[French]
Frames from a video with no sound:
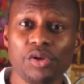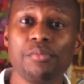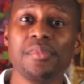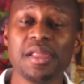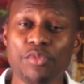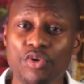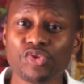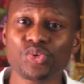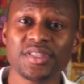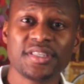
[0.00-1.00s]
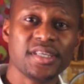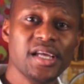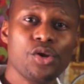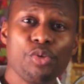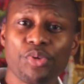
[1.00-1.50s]
Donc les mots que vous
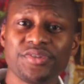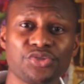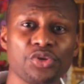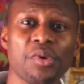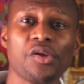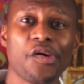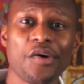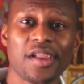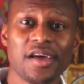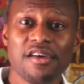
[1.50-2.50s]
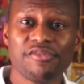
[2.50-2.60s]
choisissez, le positionnement, l'angle,